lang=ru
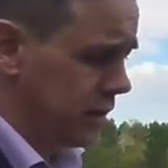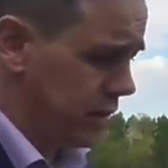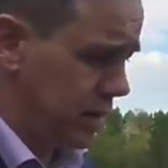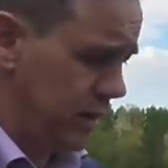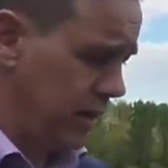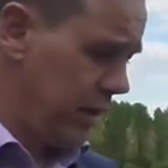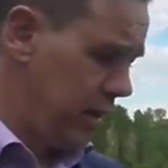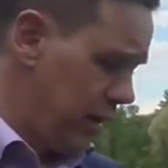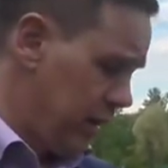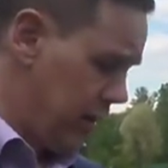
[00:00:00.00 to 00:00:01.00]
это,
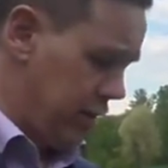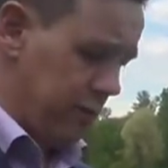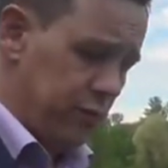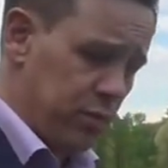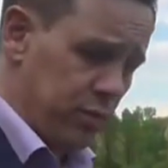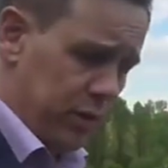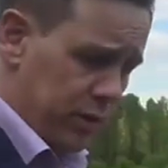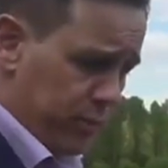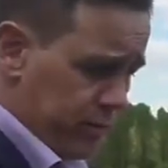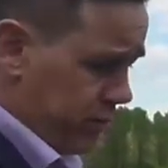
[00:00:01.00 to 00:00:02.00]
а, в общем,
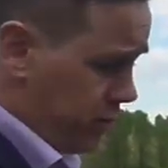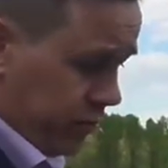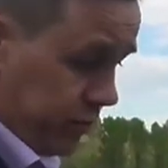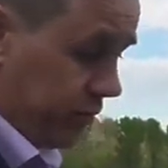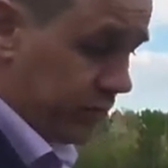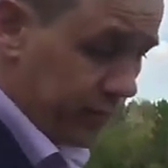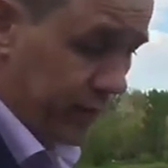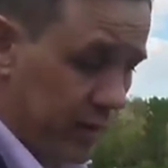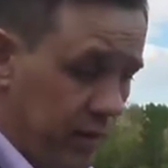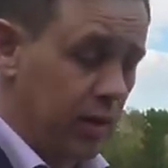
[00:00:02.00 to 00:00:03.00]
там,
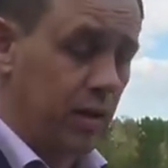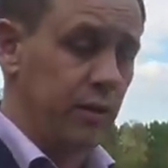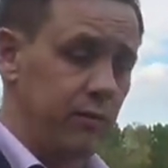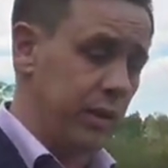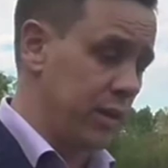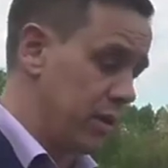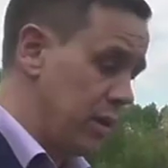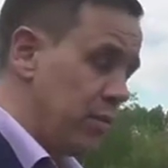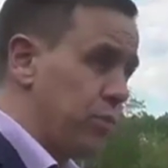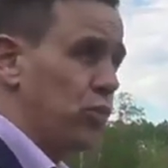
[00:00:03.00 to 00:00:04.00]
как говорят,
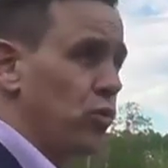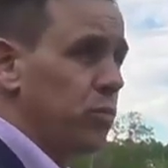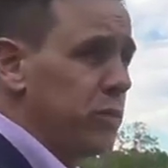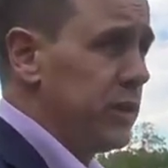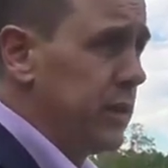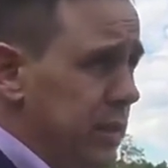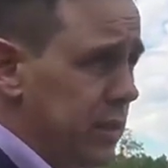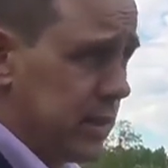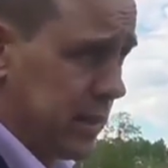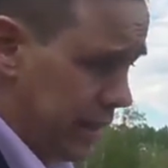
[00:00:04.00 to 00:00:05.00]
пробы
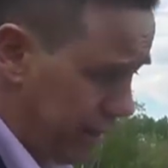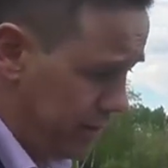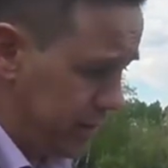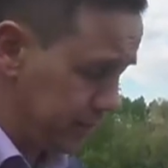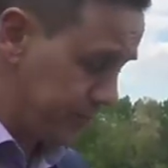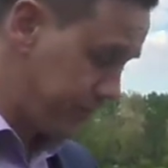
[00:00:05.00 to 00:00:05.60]
негде ставить.